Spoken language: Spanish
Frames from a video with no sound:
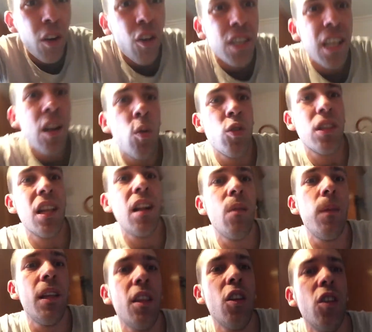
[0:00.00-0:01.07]
gustado el
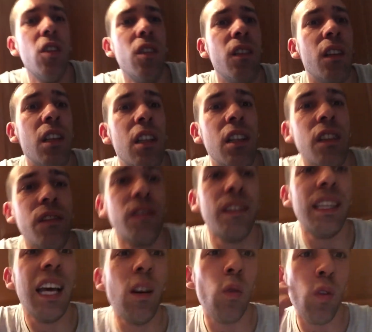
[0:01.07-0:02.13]
vídeo, dar
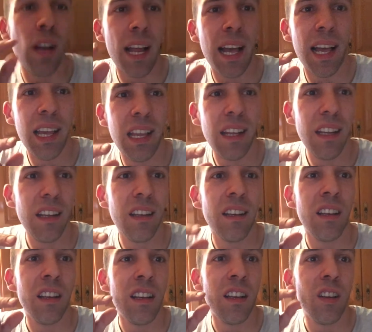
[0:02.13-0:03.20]
un like,
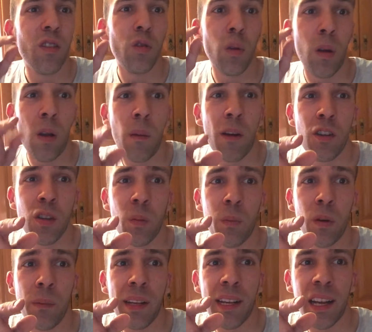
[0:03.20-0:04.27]
suscribiros por mi
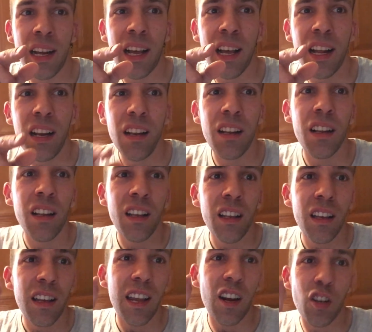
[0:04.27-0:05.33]
canal y
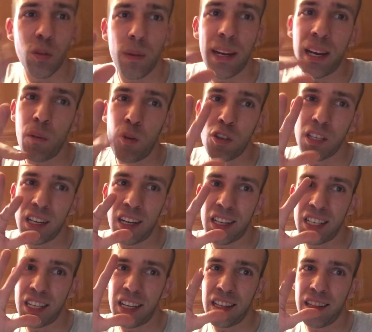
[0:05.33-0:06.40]
nos veremos en el
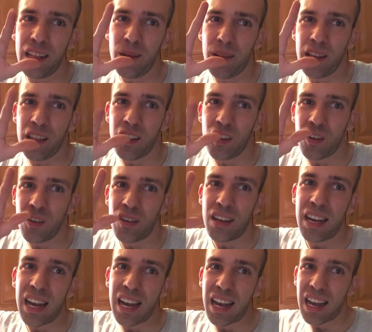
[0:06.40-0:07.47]
siguiente vídeo.
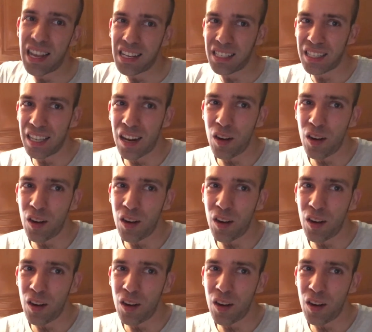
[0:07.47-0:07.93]
Hasta luego